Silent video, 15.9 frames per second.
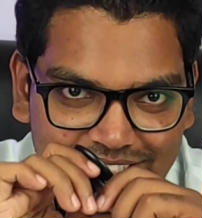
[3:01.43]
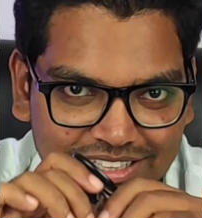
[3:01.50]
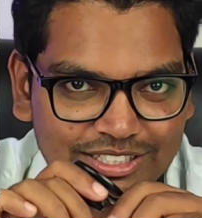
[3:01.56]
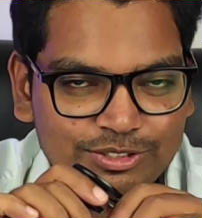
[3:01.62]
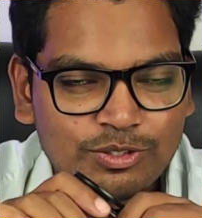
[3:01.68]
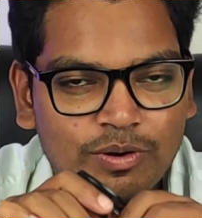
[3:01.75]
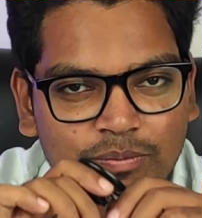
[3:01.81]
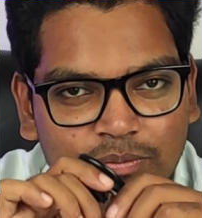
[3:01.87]

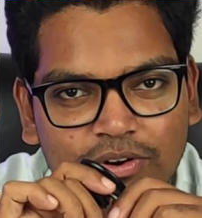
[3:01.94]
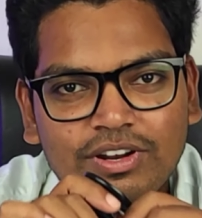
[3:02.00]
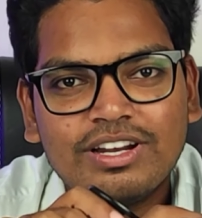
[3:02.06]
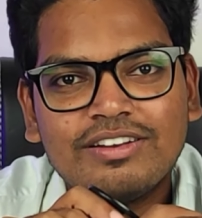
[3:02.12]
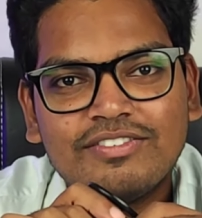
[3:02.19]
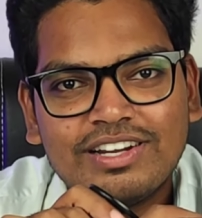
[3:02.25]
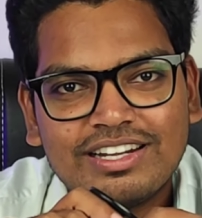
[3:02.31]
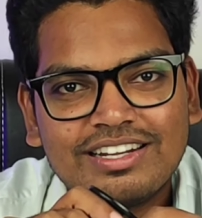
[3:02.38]
సెథోస్కోప్లో
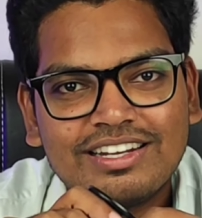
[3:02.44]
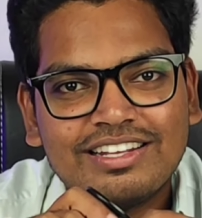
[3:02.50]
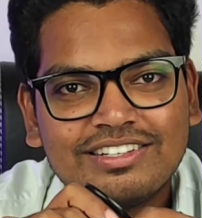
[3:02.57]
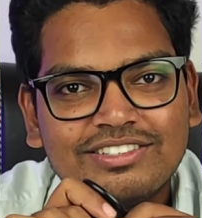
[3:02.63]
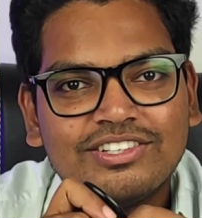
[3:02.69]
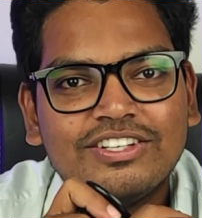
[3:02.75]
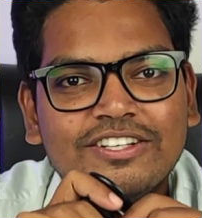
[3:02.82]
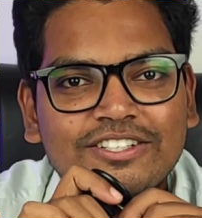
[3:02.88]
నేను వింటున్నాను
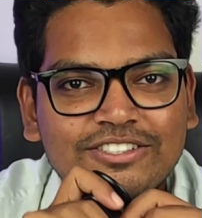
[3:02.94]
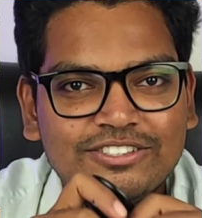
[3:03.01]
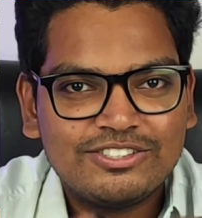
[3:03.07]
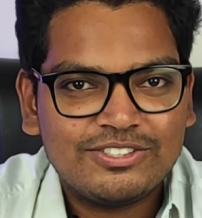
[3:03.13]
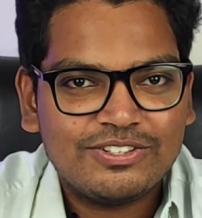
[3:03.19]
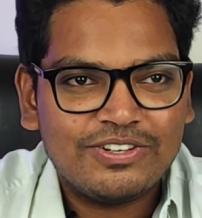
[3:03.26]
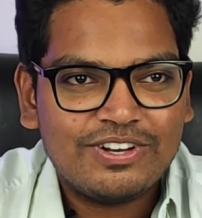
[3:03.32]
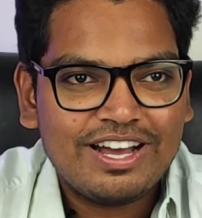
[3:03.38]

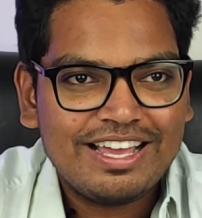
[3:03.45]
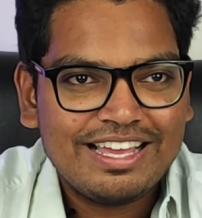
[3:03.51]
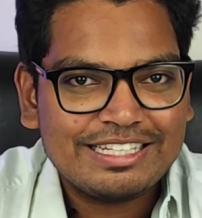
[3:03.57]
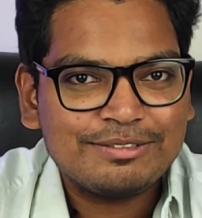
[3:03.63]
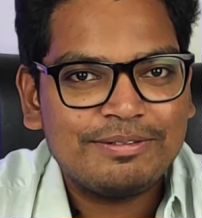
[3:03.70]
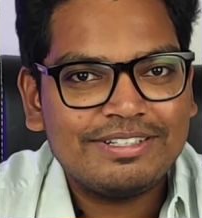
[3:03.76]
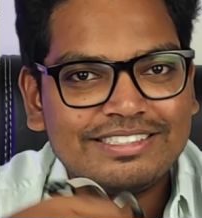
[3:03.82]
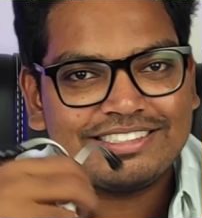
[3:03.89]
సో ఆ
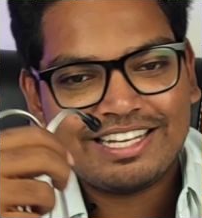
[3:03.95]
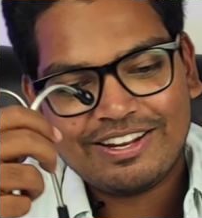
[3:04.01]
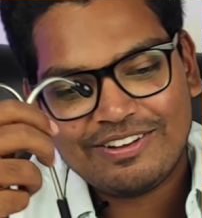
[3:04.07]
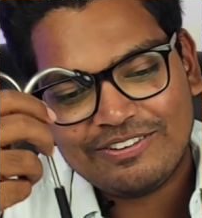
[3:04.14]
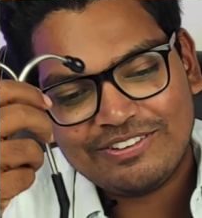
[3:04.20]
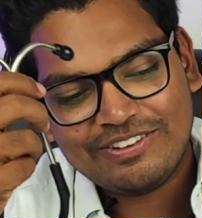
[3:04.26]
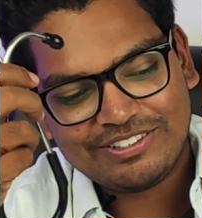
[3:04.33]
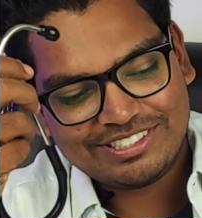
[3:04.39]
ఎక్స్పీరియన్స్ ఎలా
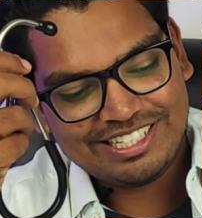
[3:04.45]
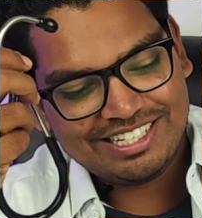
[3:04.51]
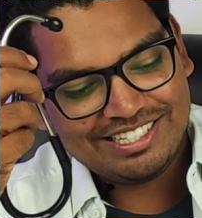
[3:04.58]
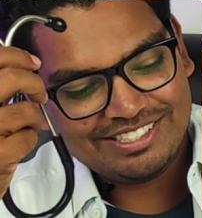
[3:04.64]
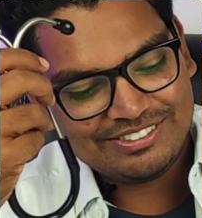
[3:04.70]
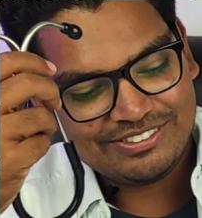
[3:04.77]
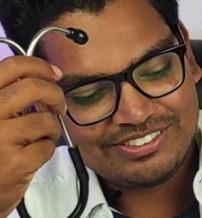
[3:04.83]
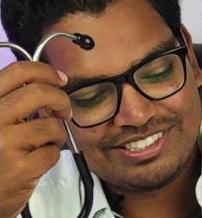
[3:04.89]
ఉందో ఒకసారి నేను
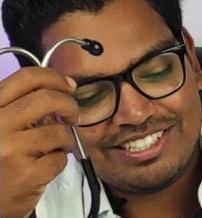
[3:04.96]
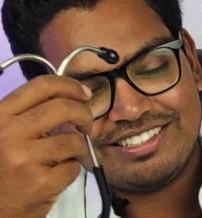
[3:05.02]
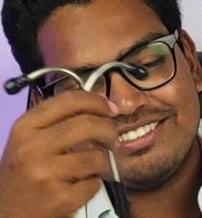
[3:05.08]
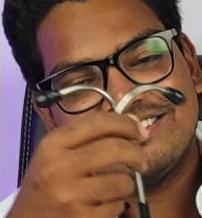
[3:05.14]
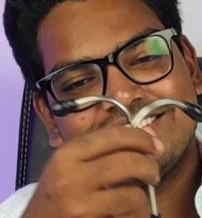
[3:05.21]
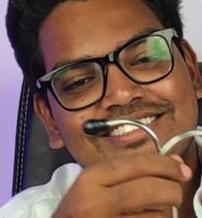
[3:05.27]
చూస్తాను